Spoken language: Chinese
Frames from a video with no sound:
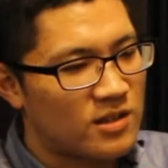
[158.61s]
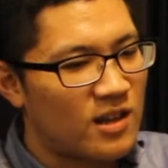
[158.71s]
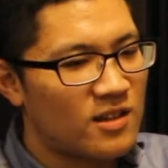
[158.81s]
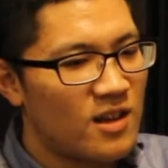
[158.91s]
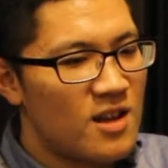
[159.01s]

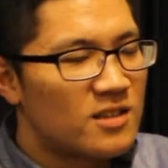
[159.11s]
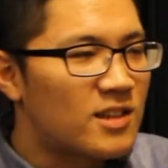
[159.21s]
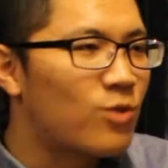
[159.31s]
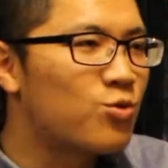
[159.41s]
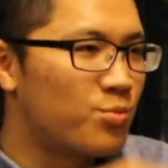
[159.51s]
那
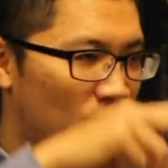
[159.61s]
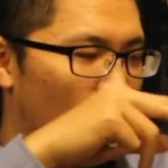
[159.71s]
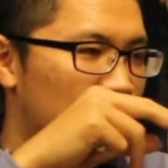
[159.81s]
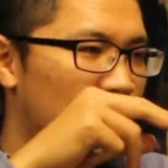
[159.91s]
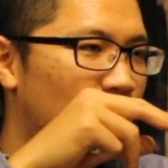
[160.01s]
高度不
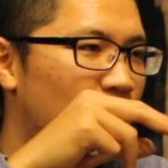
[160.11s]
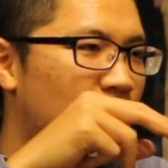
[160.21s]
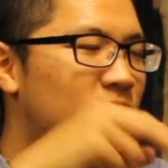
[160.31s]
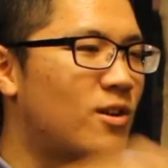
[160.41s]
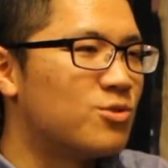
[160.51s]
同的时候，
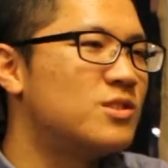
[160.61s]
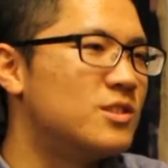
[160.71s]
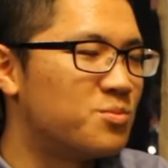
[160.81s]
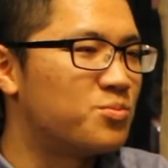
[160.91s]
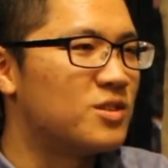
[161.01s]
看到的视
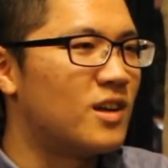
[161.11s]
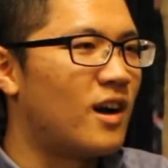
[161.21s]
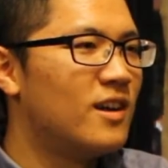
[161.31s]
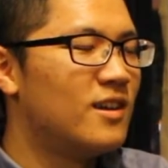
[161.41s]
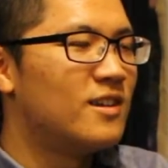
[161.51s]
野就不一样。
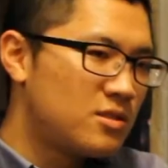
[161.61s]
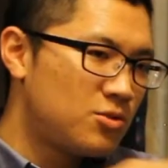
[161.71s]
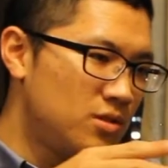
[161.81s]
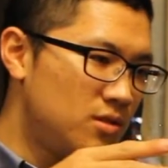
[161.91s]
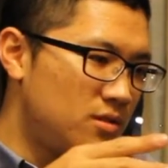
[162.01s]

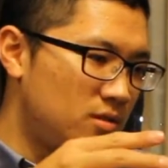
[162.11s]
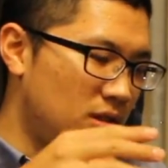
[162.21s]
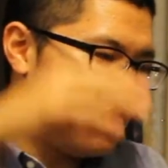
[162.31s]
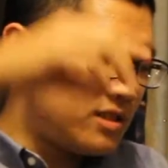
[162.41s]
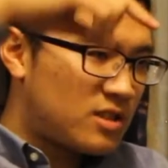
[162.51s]
就是
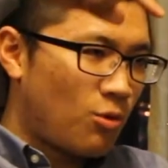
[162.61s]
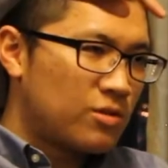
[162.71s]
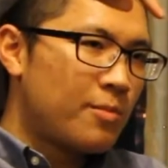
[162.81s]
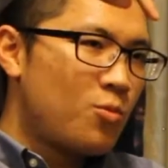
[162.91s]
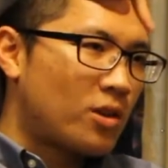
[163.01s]
你从
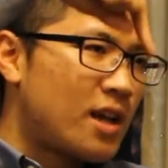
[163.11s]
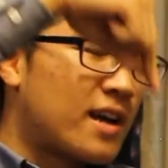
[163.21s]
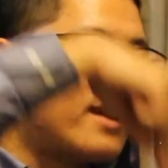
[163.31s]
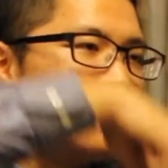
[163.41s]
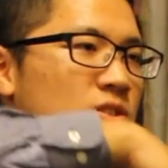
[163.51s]
上面往下
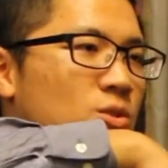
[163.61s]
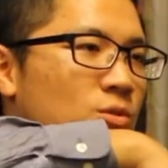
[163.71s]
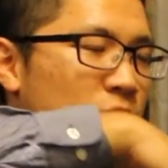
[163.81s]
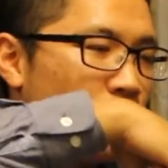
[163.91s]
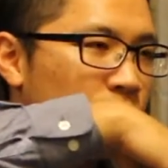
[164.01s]
看的时
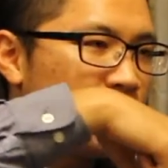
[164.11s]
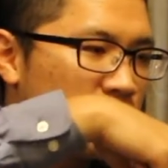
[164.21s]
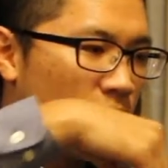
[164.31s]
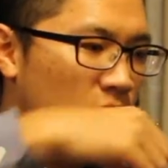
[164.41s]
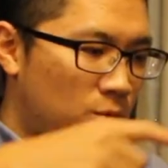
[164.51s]
候，有些
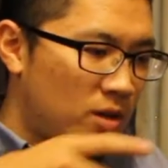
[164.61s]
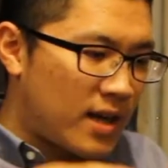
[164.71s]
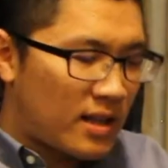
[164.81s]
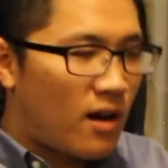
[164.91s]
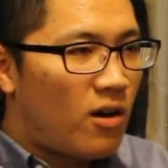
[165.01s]
时候你会
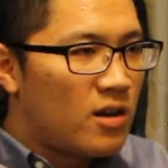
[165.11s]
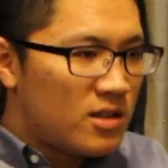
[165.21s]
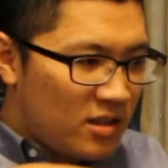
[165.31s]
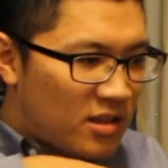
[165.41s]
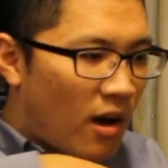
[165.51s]
看到
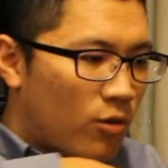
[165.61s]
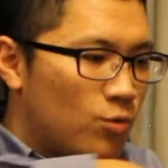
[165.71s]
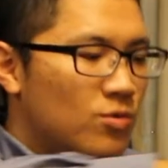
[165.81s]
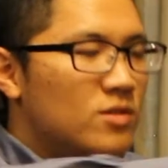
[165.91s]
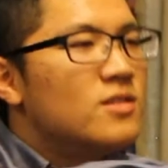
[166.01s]
一条
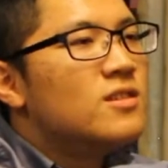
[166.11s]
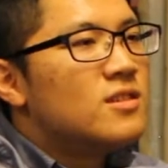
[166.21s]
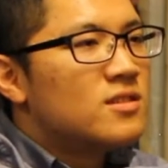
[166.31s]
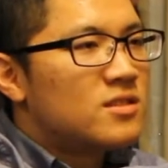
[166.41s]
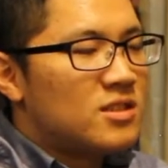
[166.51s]
路，
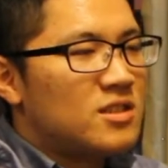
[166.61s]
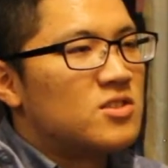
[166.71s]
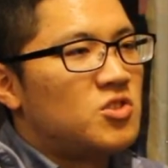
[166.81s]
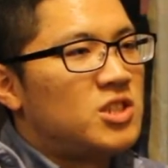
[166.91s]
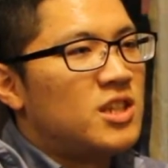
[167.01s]
这是一个
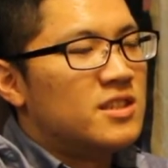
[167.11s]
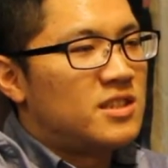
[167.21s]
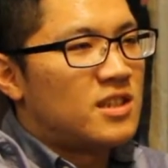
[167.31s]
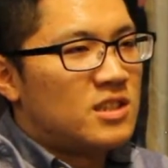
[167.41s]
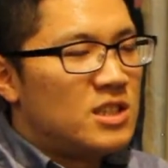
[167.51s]
直线
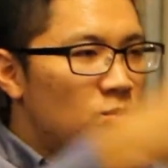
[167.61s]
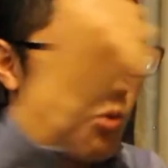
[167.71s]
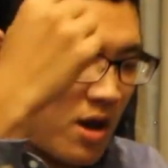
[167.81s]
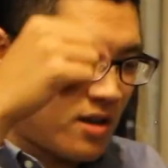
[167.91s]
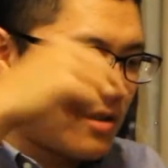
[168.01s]
解，你认
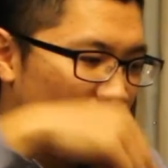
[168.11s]
为？